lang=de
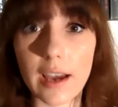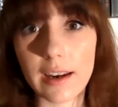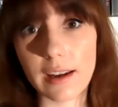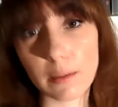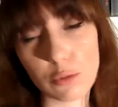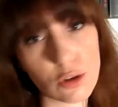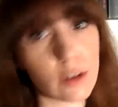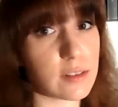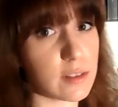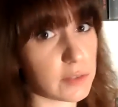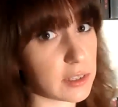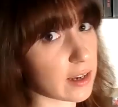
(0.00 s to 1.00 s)
Nein, er hat
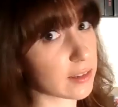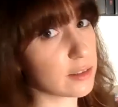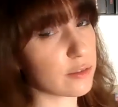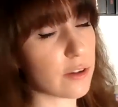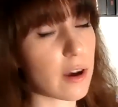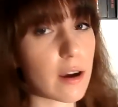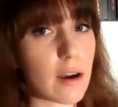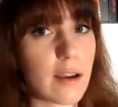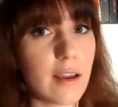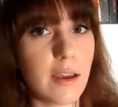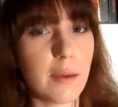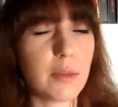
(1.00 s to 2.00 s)
beschlossen, er wird
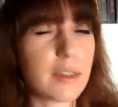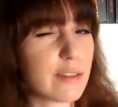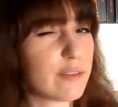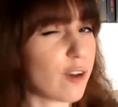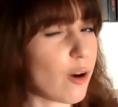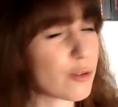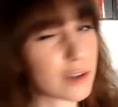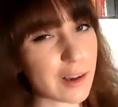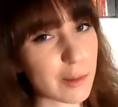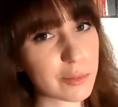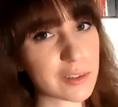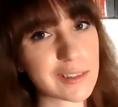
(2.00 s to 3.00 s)
Taxifahrer. Mit den Frauen
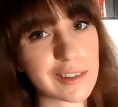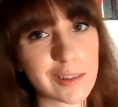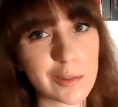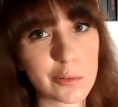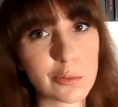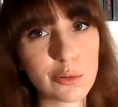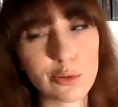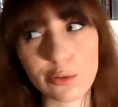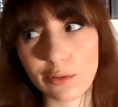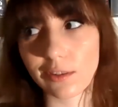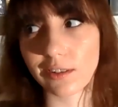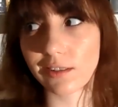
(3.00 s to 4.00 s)
klappt es nicht so
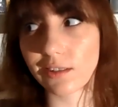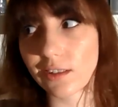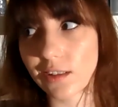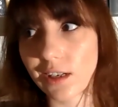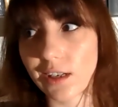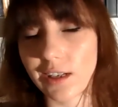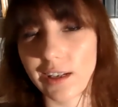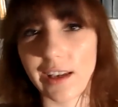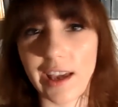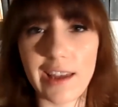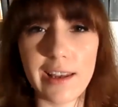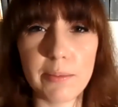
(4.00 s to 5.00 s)
gut und
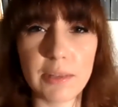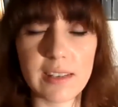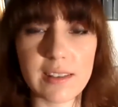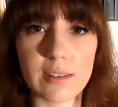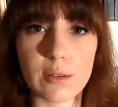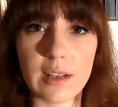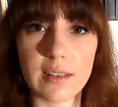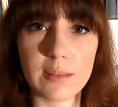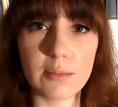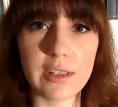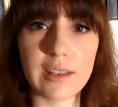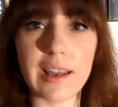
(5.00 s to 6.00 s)
er lebt jetzt in so einer
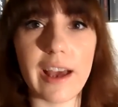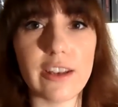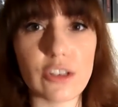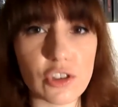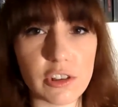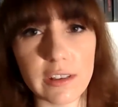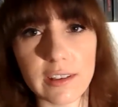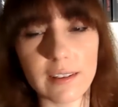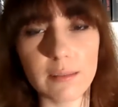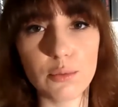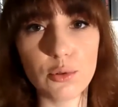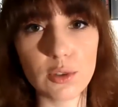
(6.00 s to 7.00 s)
ziemlich kleinen,
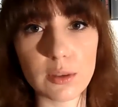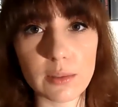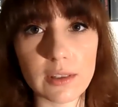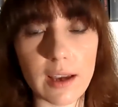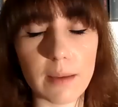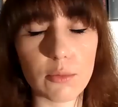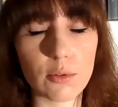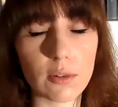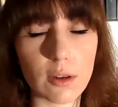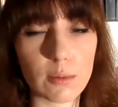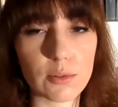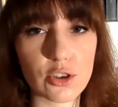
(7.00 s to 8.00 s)
stinkigen Bude mit einem
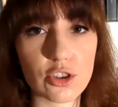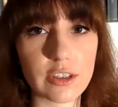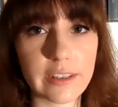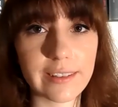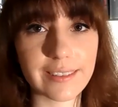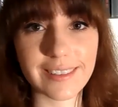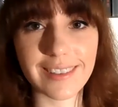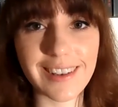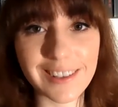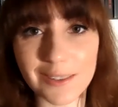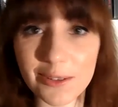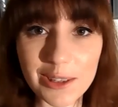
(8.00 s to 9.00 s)
unglaublich stinkenden
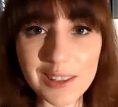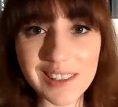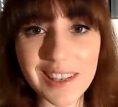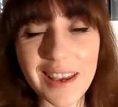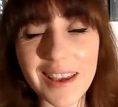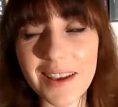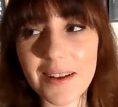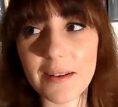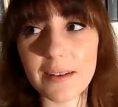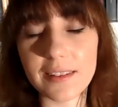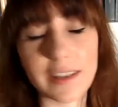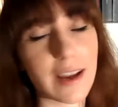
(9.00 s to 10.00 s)
alten Hund
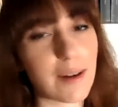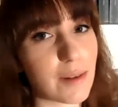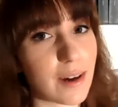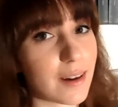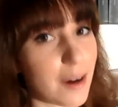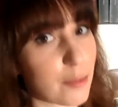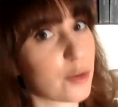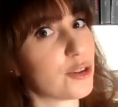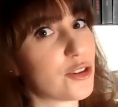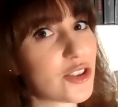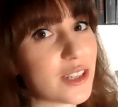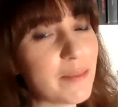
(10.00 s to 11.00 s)
den er aber
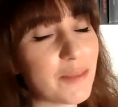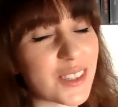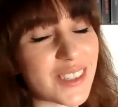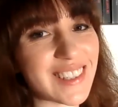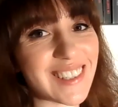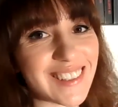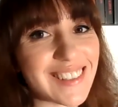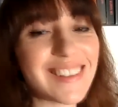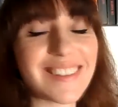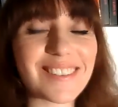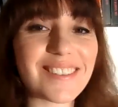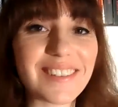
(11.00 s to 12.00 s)
abgöttisch liebt, so ist es nicht.